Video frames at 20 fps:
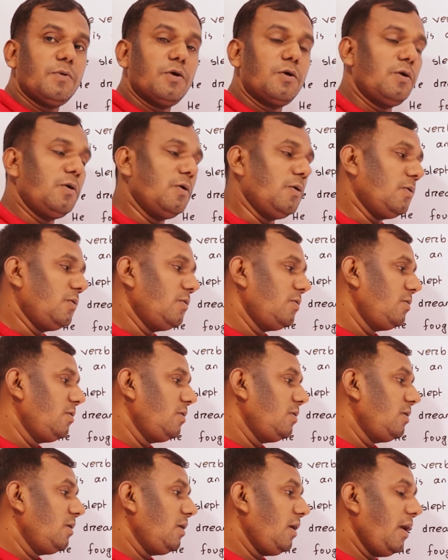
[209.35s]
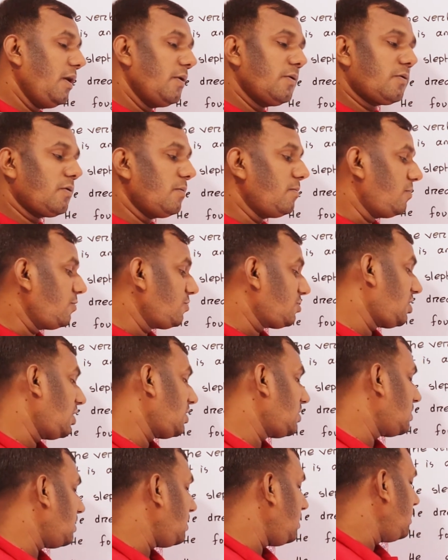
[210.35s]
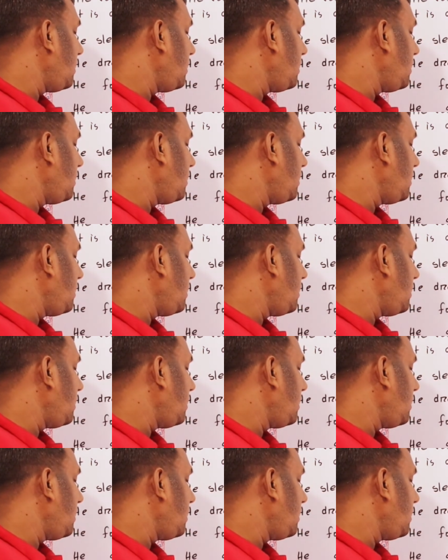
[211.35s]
মরল এরকম বোঝাতে